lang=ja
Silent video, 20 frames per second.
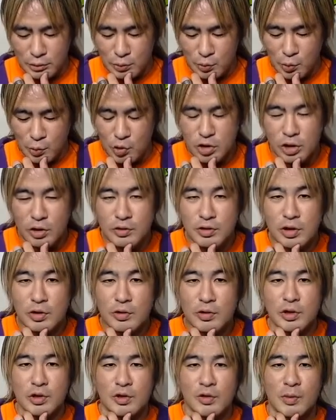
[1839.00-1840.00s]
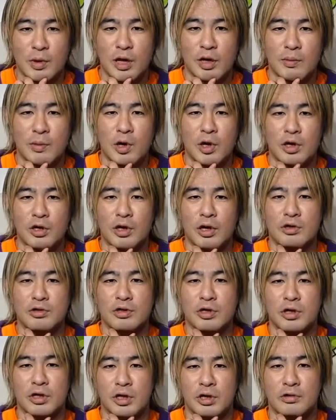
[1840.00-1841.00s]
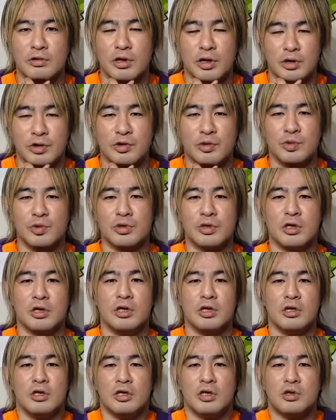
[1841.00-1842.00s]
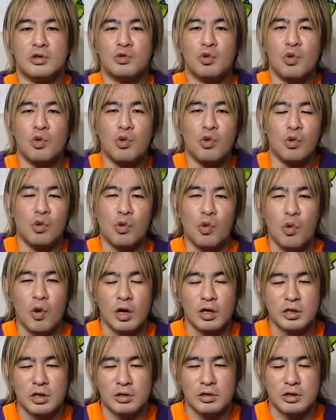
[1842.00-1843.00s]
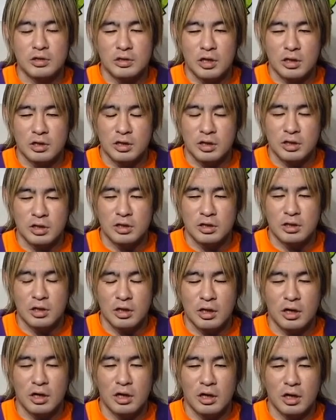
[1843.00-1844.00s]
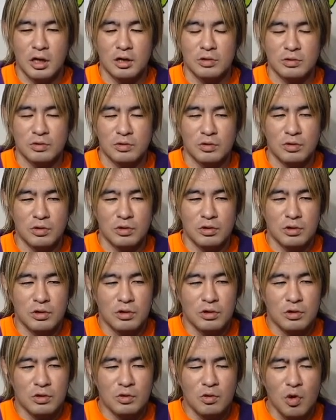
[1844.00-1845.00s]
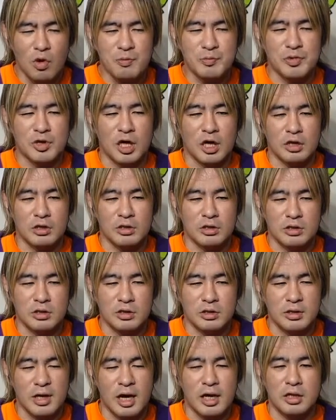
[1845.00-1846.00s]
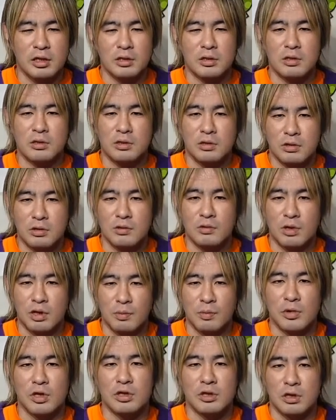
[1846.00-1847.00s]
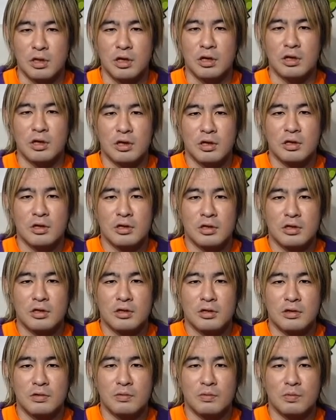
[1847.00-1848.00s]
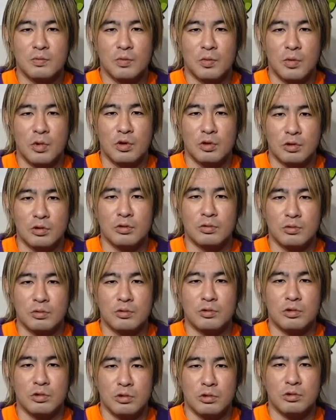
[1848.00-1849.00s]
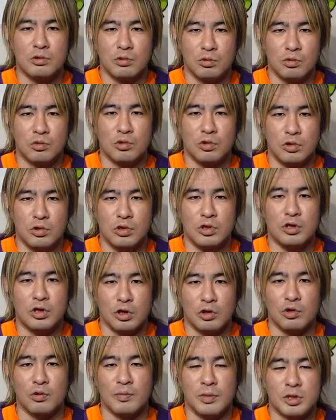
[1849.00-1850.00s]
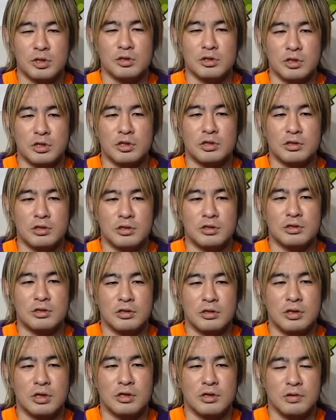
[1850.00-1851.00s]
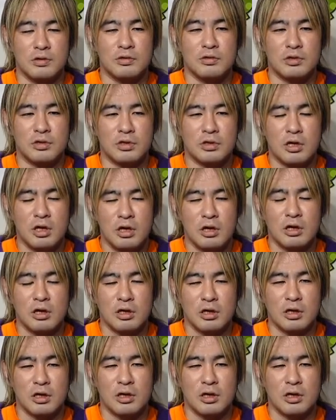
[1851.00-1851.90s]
むちゃくちゃ言うけど、まあまあやるならやるかと思って「どう壊れたんですか？」って聞いたら「ロープがない」って言われまして「まあいいけど別に」って言って、